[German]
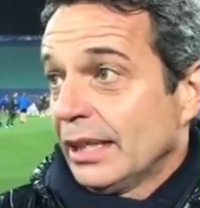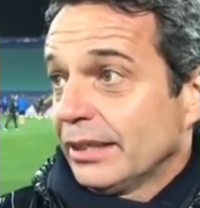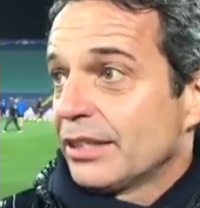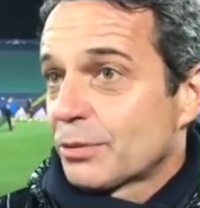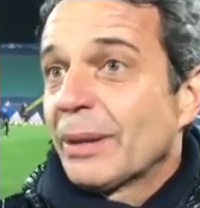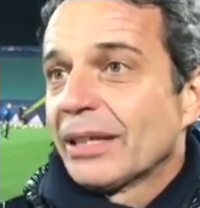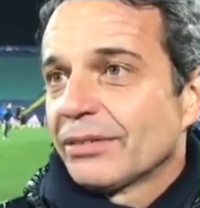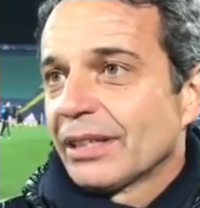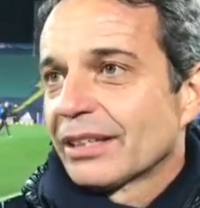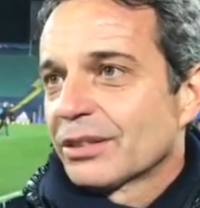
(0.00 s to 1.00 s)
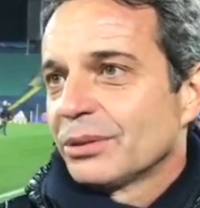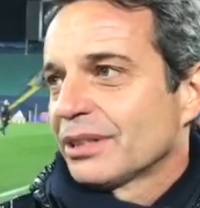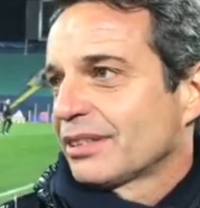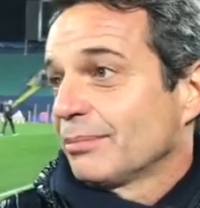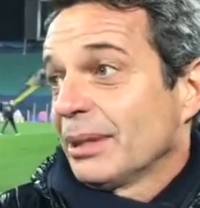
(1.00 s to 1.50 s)
Die spielen wirklich
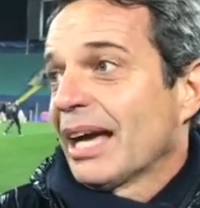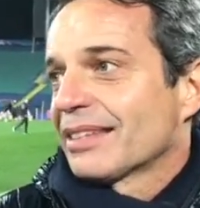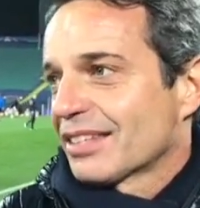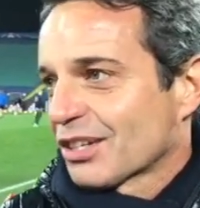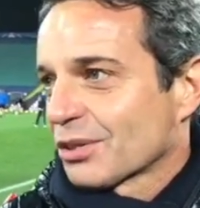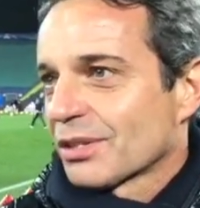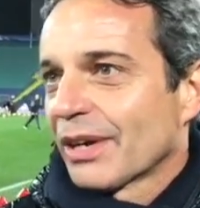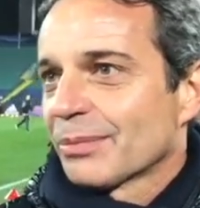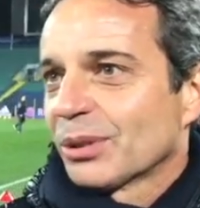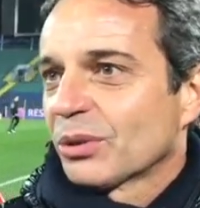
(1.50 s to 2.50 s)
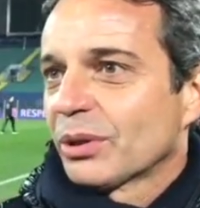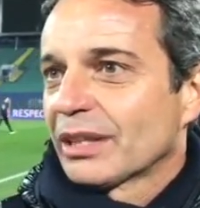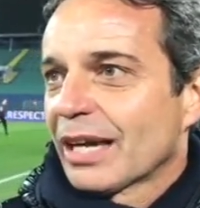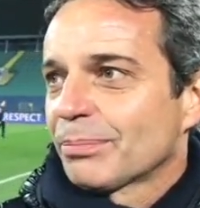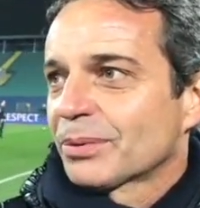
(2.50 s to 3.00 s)
gut. Wir haben sie ja schon zweimal hier
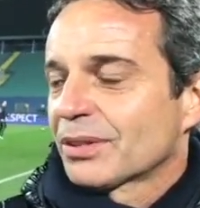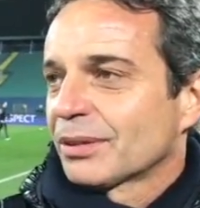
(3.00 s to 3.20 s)
erlebt.